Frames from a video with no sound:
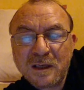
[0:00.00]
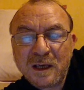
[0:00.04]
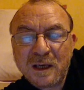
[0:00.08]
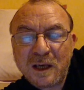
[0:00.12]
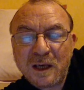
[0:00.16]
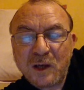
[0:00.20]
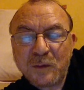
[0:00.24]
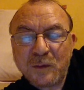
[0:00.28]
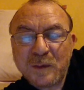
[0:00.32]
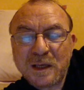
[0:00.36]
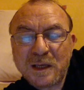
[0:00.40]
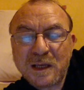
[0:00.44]

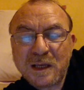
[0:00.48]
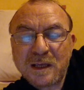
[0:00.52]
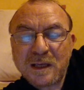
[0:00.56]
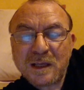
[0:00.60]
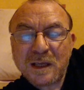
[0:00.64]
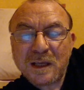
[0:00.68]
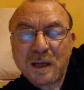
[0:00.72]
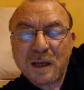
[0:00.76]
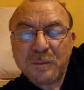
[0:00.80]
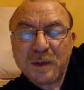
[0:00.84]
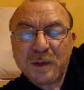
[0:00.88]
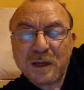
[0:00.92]
Alors Ben
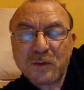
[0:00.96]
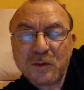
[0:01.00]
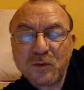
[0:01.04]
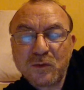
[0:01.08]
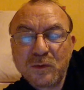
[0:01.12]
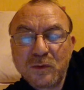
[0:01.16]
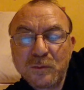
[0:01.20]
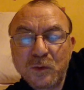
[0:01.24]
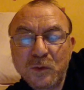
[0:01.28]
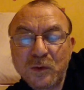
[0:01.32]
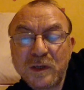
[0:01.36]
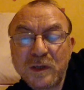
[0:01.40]
Laden rappelle à
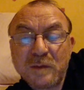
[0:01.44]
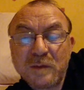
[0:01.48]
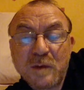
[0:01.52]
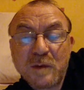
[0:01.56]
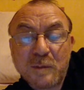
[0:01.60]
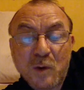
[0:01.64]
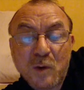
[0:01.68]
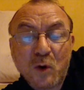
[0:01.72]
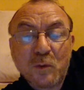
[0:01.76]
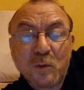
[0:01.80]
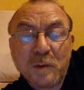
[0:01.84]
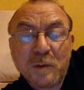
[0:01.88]
tout le monde, et
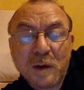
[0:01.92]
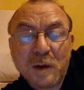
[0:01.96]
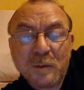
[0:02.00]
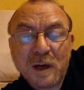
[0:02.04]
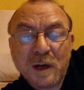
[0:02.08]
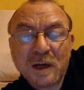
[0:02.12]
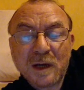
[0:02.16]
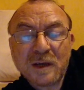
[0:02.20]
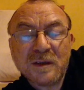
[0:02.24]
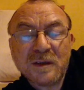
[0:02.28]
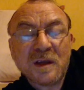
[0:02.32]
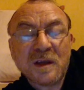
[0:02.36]
même à
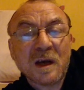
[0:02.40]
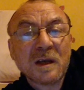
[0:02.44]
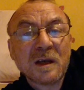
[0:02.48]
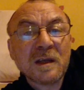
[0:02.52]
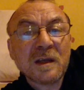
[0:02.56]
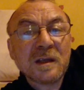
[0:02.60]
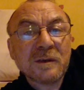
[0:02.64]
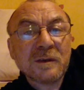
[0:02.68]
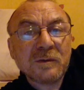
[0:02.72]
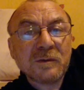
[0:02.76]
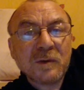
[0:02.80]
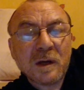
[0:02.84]
Obama, qui n'a
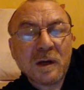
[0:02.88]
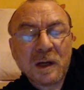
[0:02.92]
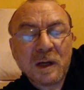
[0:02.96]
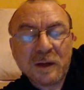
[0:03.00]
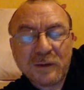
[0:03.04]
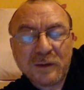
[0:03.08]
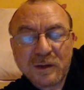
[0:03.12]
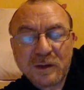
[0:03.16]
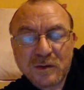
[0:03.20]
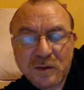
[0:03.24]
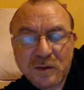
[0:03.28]
rien à voir avec